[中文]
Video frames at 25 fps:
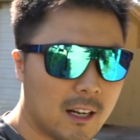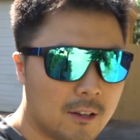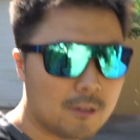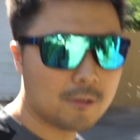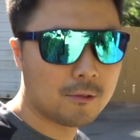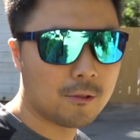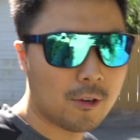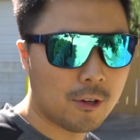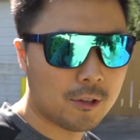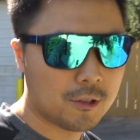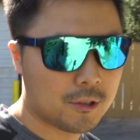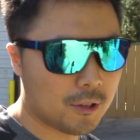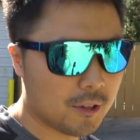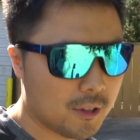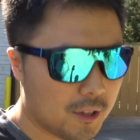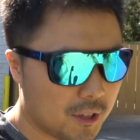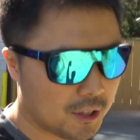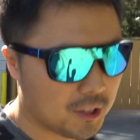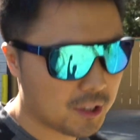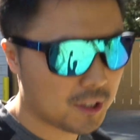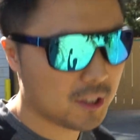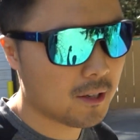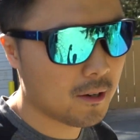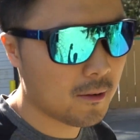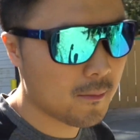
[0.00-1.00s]
然，如果说
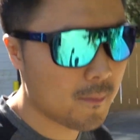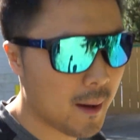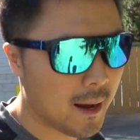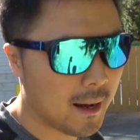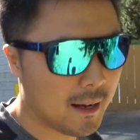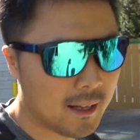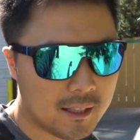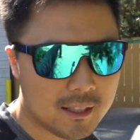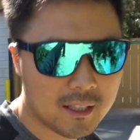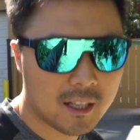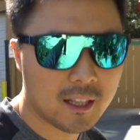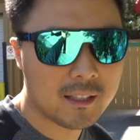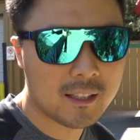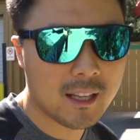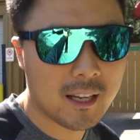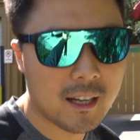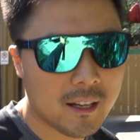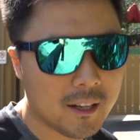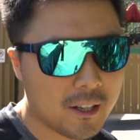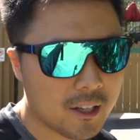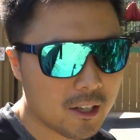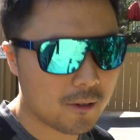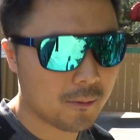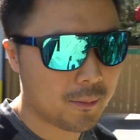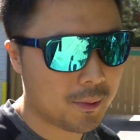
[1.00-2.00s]
你是买这个 d
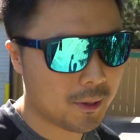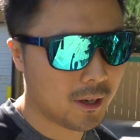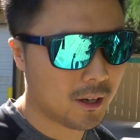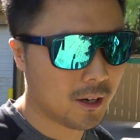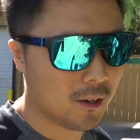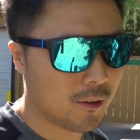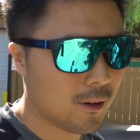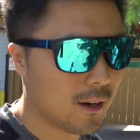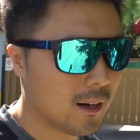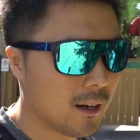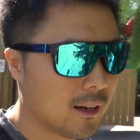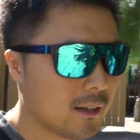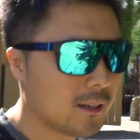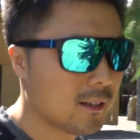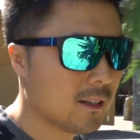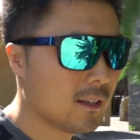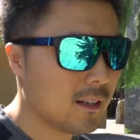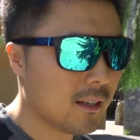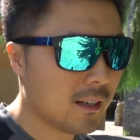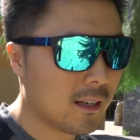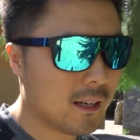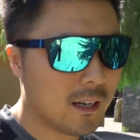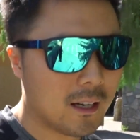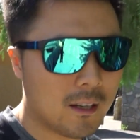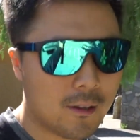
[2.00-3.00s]
n h i l l 票的话，
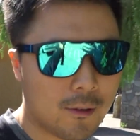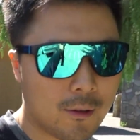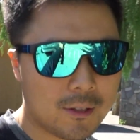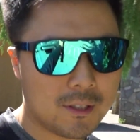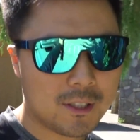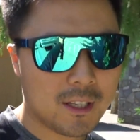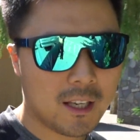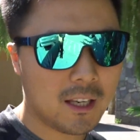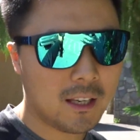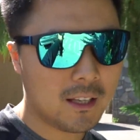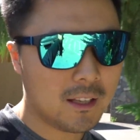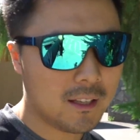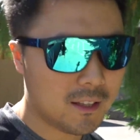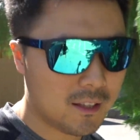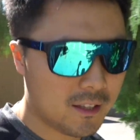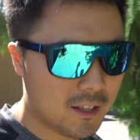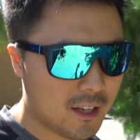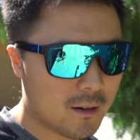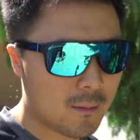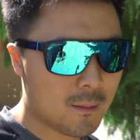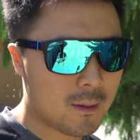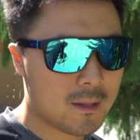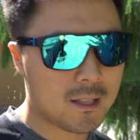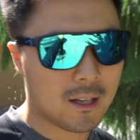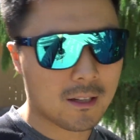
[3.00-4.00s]
呃，我建议你
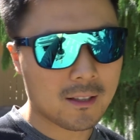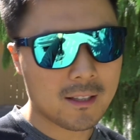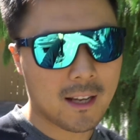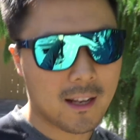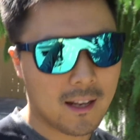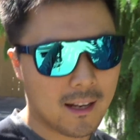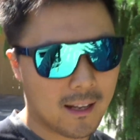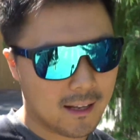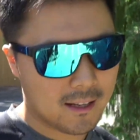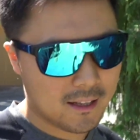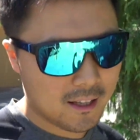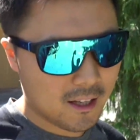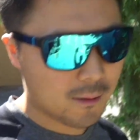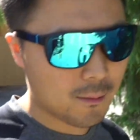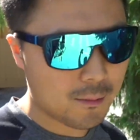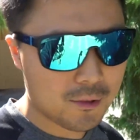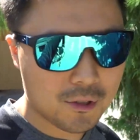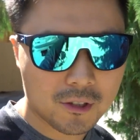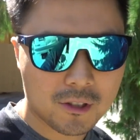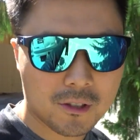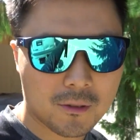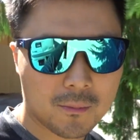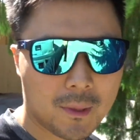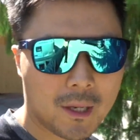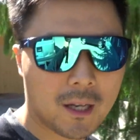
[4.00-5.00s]
要么早点来，要么
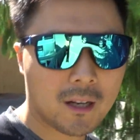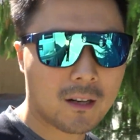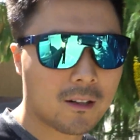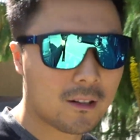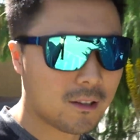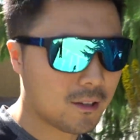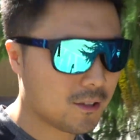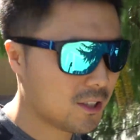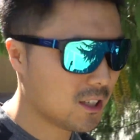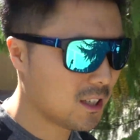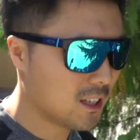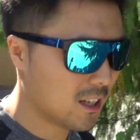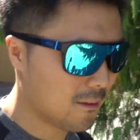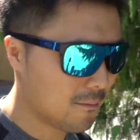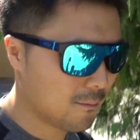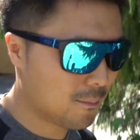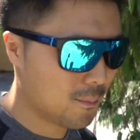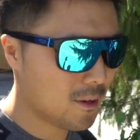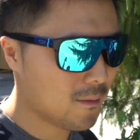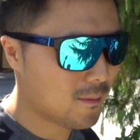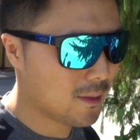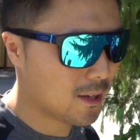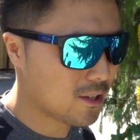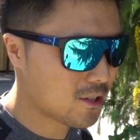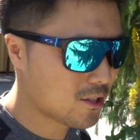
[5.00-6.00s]
就是不要尽量
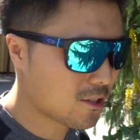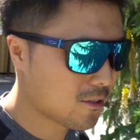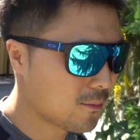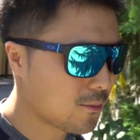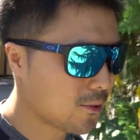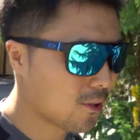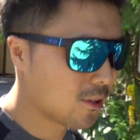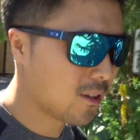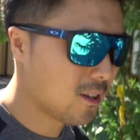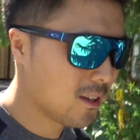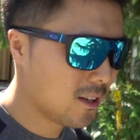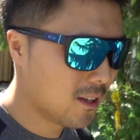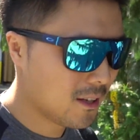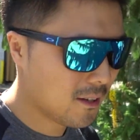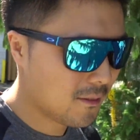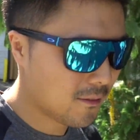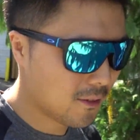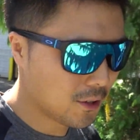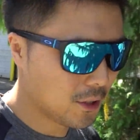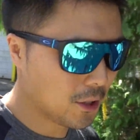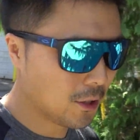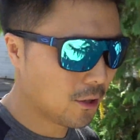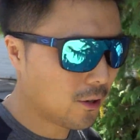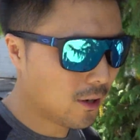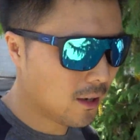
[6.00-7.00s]
避免周末，
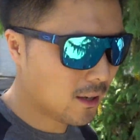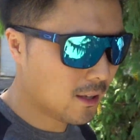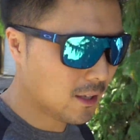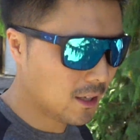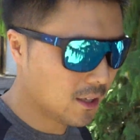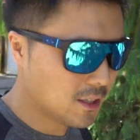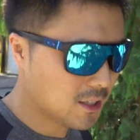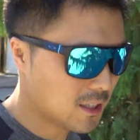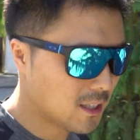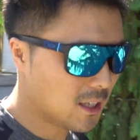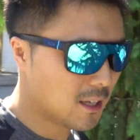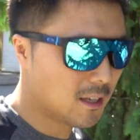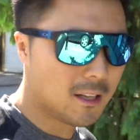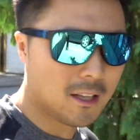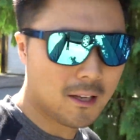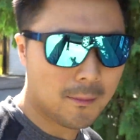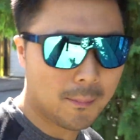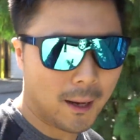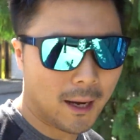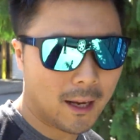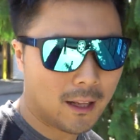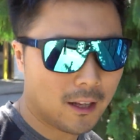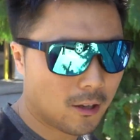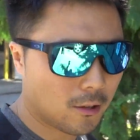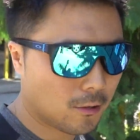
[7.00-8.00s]
否则的话你真的你
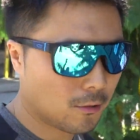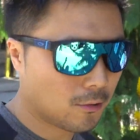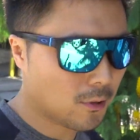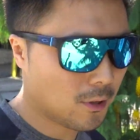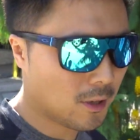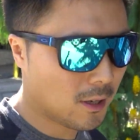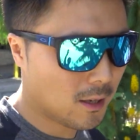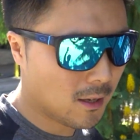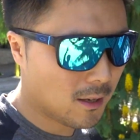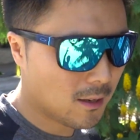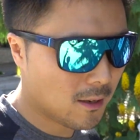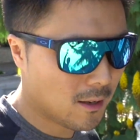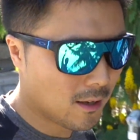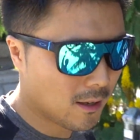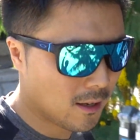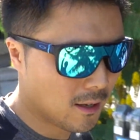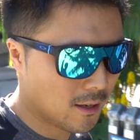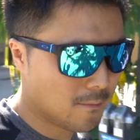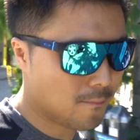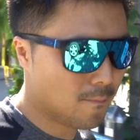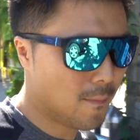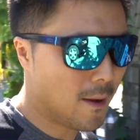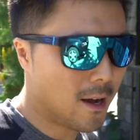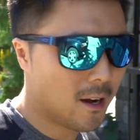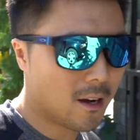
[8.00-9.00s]
排到队
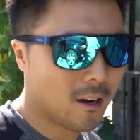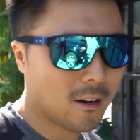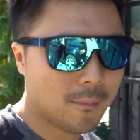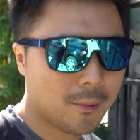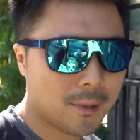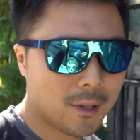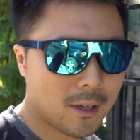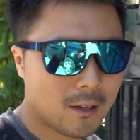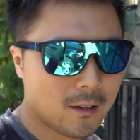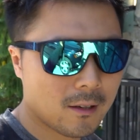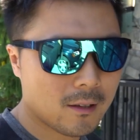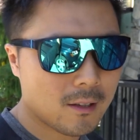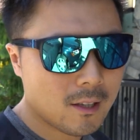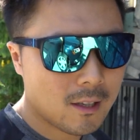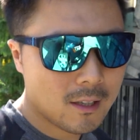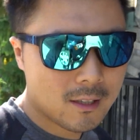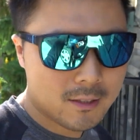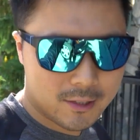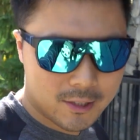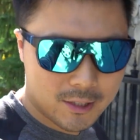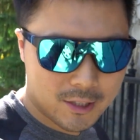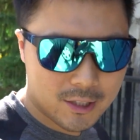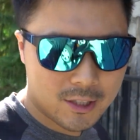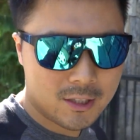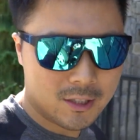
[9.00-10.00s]
啊，办好票
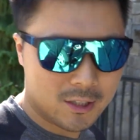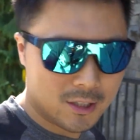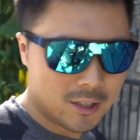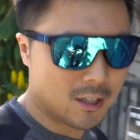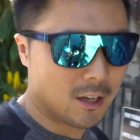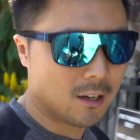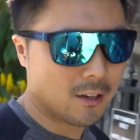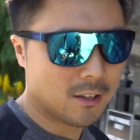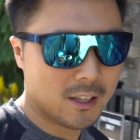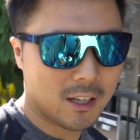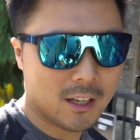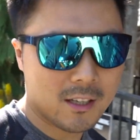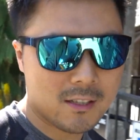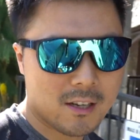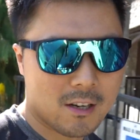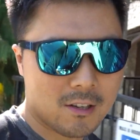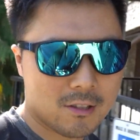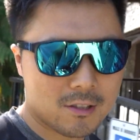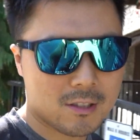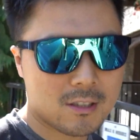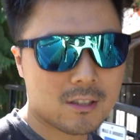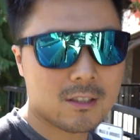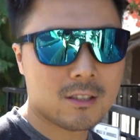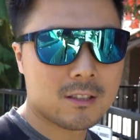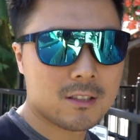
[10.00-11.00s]
至少一个小
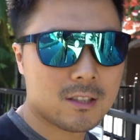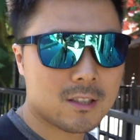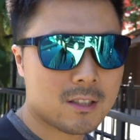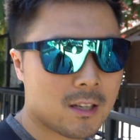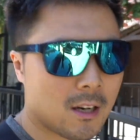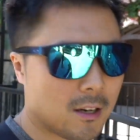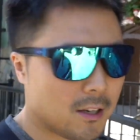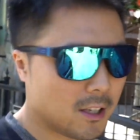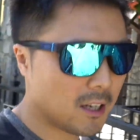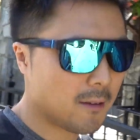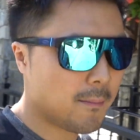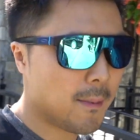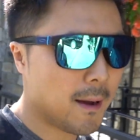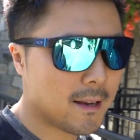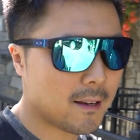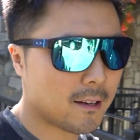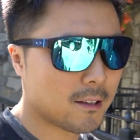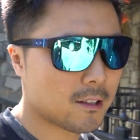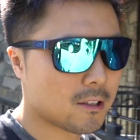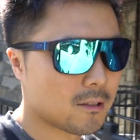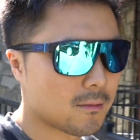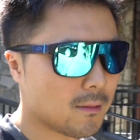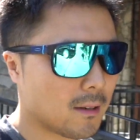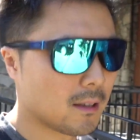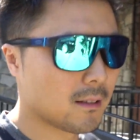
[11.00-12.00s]
时，至少一个半
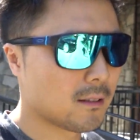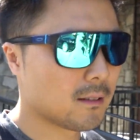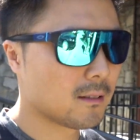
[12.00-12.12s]
小时吧。